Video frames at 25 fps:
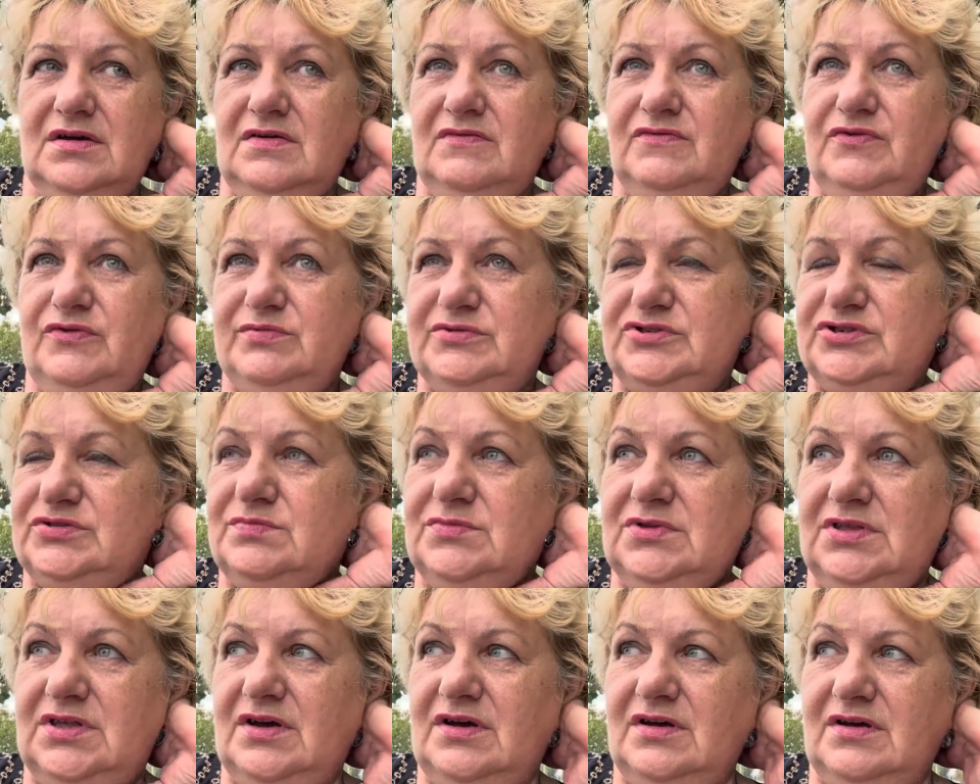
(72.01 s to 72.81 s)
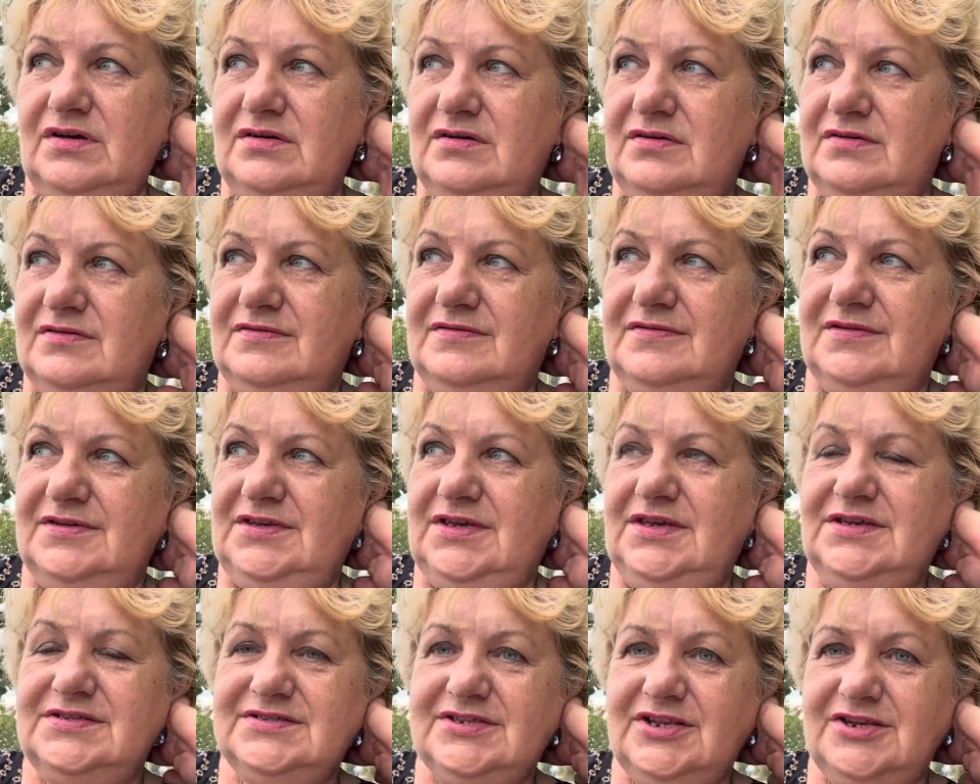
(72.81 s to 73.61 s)
в общем-то,
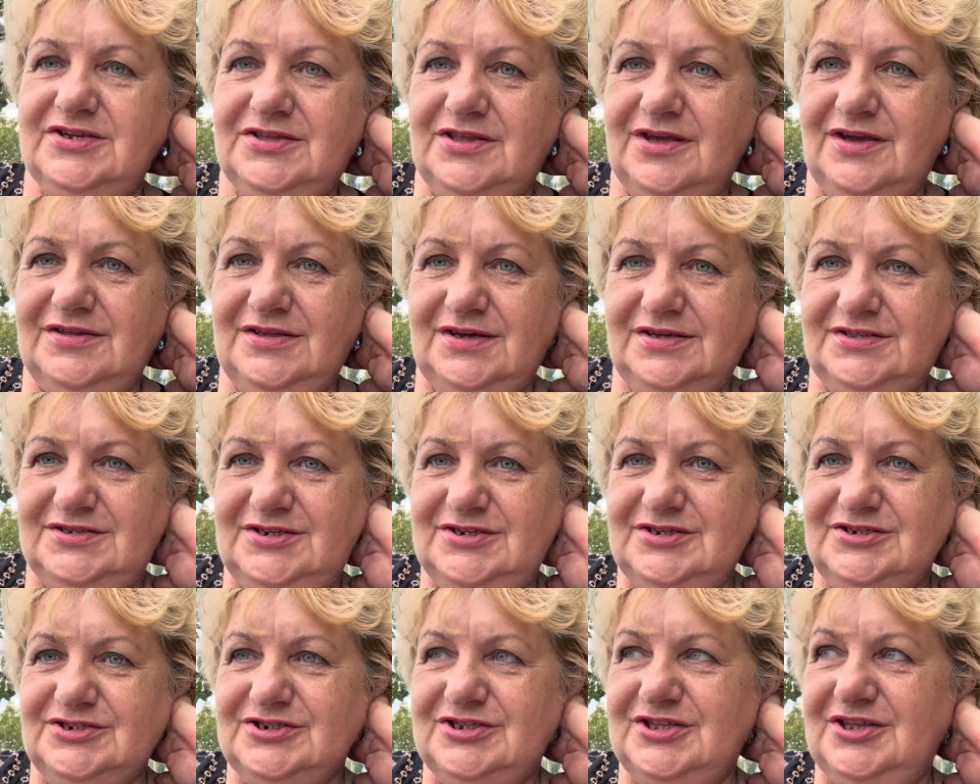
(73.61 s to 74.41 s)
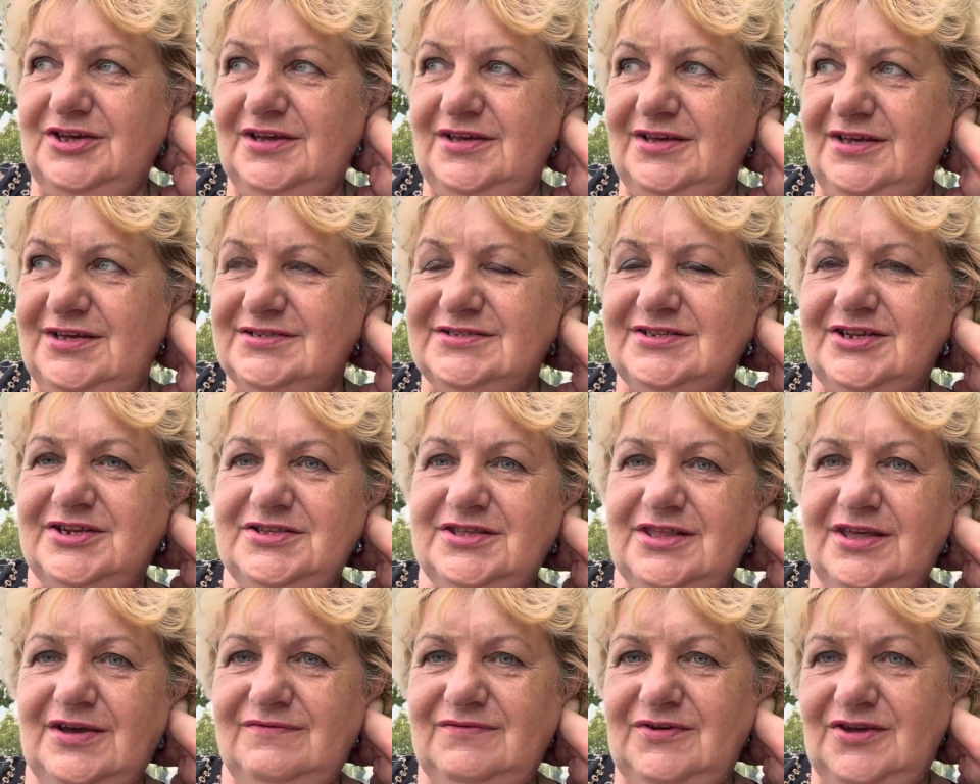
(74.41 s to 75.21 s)
есть ли та надежда, есть ли
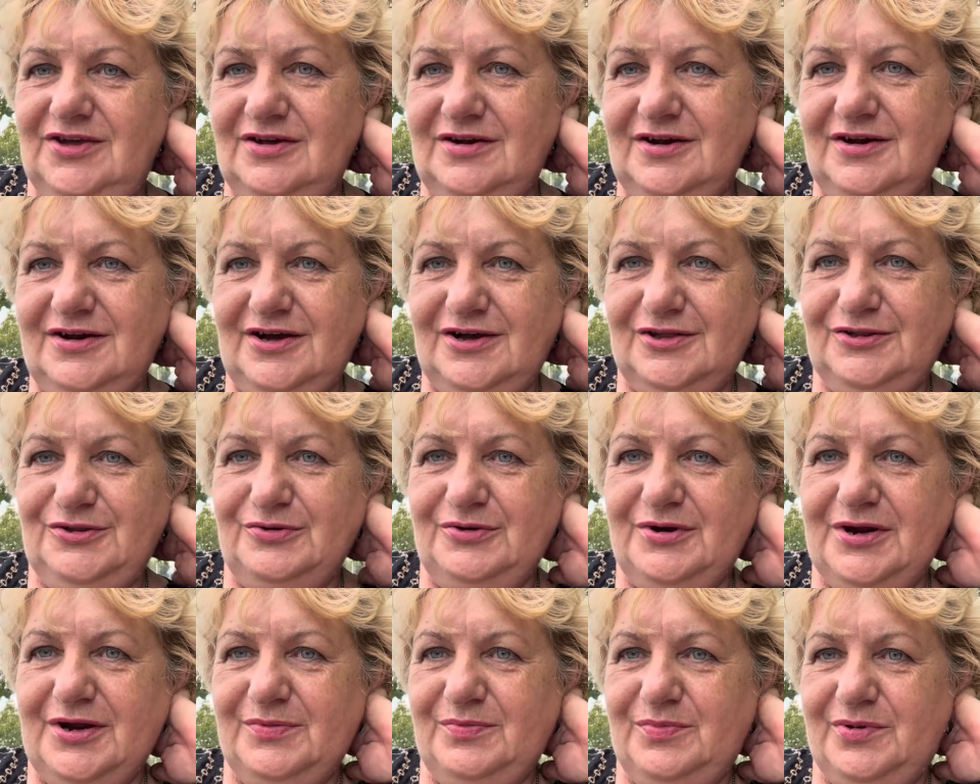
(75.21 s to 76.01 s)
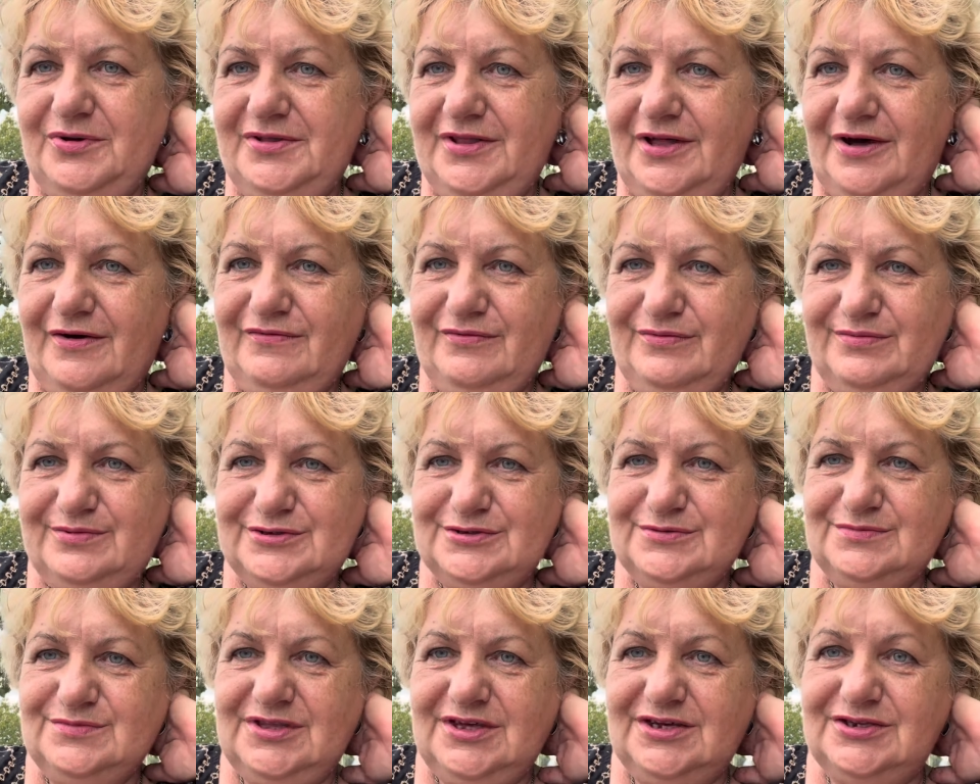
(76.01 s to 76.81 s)
та вера, которая была, в
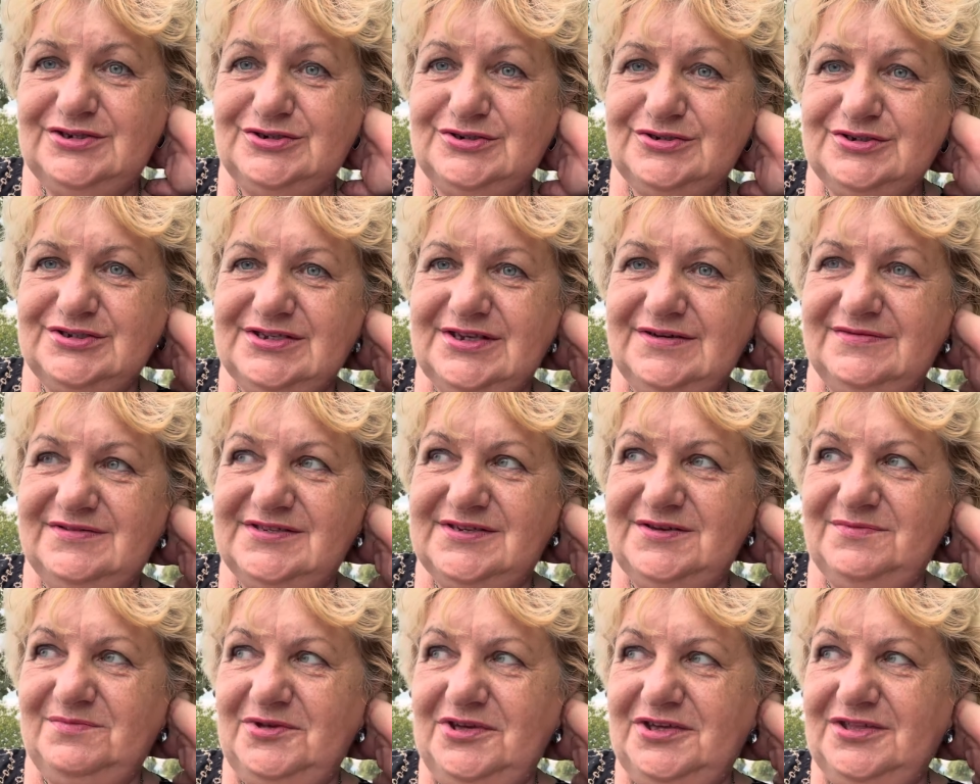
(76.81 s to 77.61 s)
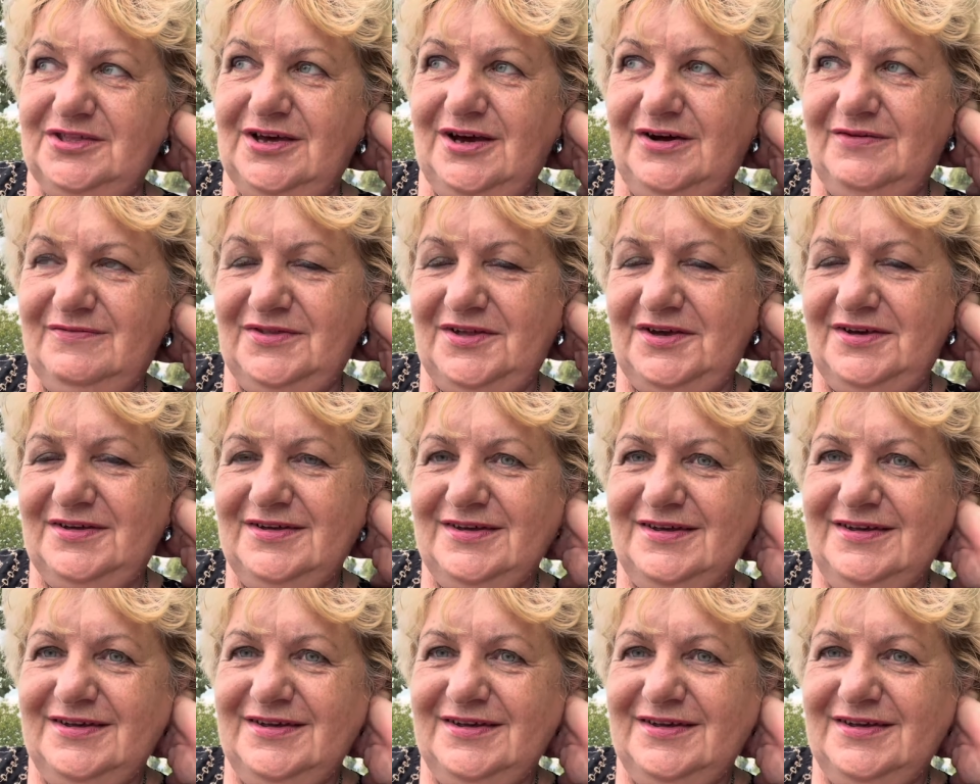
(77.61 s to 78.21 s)
общем-то, еще совсем недавно,